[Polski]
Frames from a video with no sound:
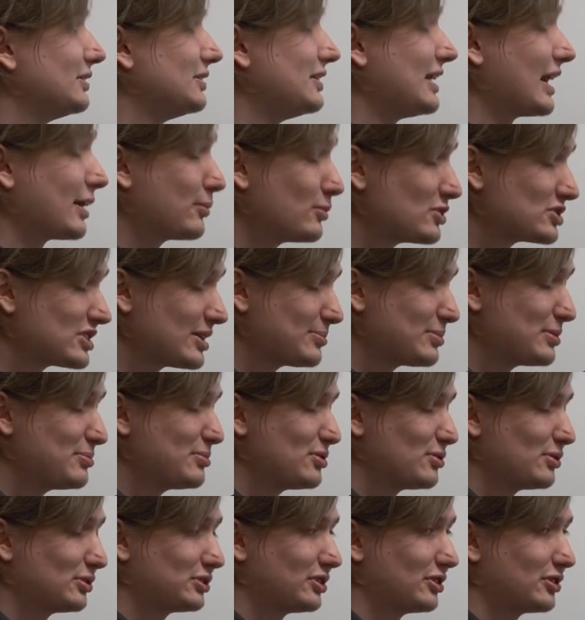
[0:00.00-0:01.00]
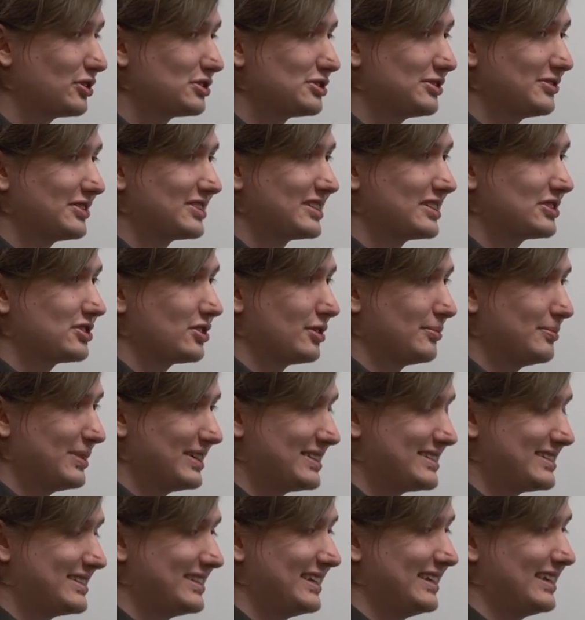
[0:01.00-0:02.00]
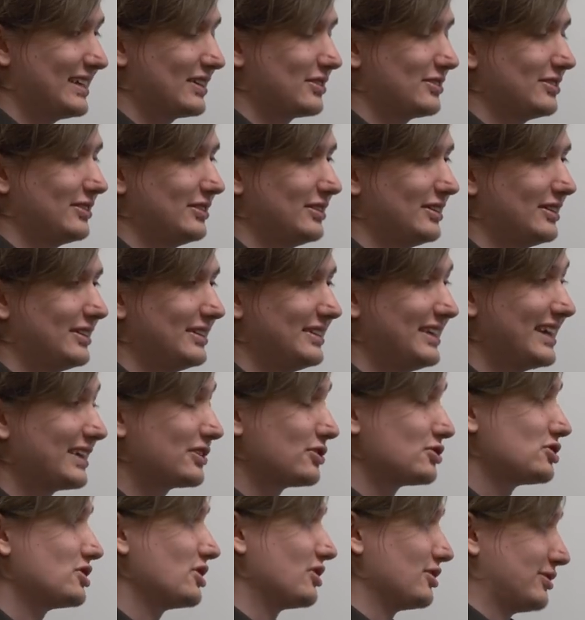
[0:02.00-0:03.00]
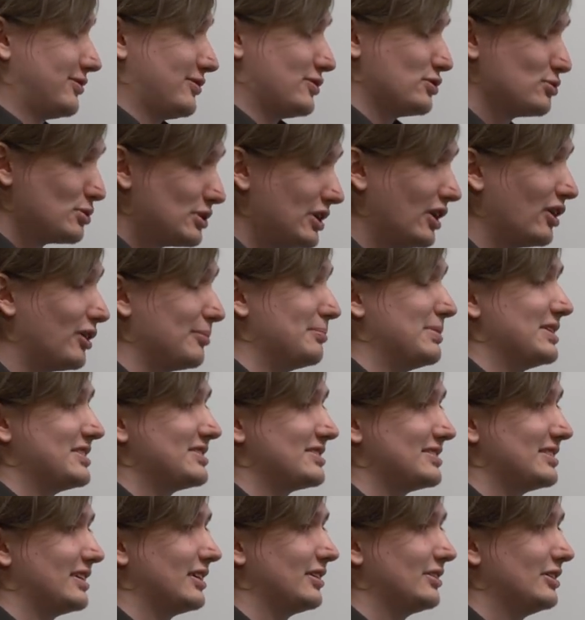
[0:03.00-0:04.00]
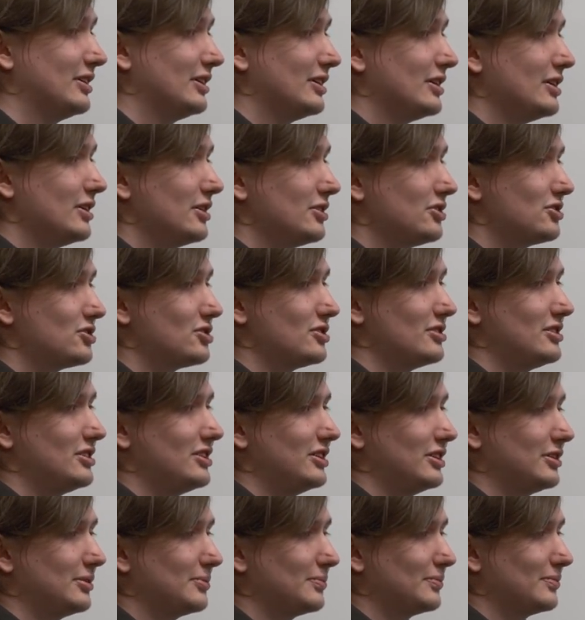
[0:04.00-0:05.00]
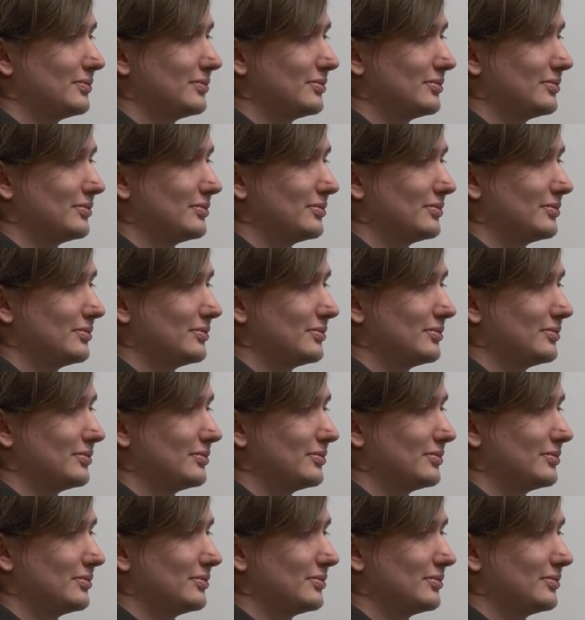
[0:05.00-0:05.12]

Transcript: jak można by było to rozwiązać obecnie, jak, e, jak to się rozwiązuje obecnie, czyli